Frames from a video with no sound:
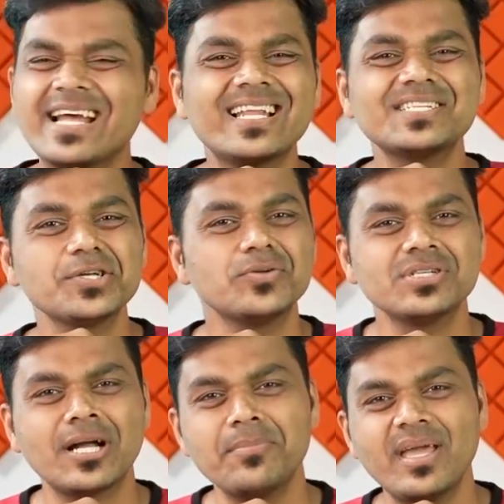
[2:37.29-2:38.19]
எனர்ஜி
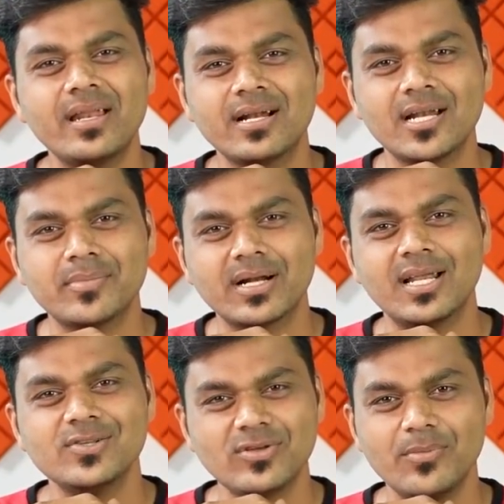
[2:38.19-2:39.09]
கொஞ்சம் கம்மியாக இருக்குது
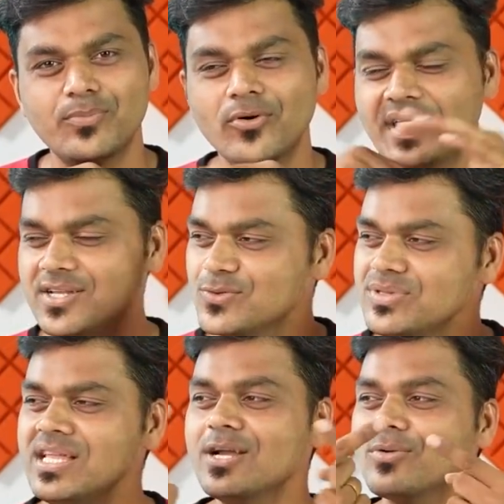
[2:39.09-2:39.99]
நண்பர்களே ஸோ இப்போது என்னை
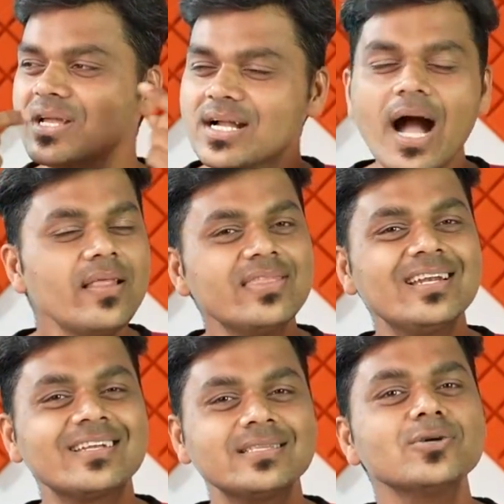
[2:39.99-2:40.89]
சுற்றி இருக்கக்கூடிய
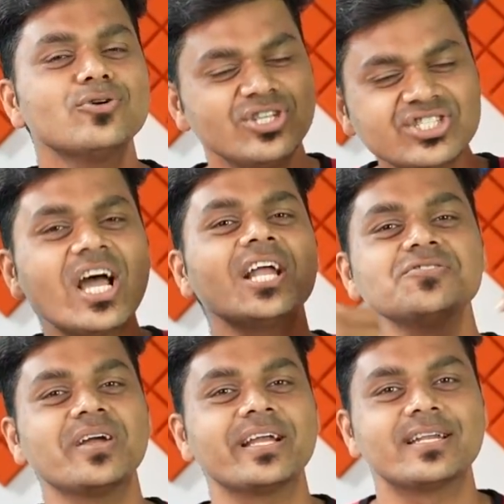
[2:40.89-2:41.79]
காற்றுலேருந்து கொஞ்சம்
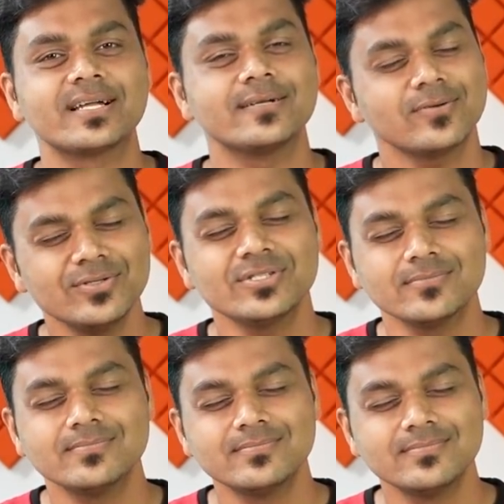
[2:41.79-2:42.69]
சார்ஜ் வாங்கிட்டு இருக்கேன் கொஞ்சம்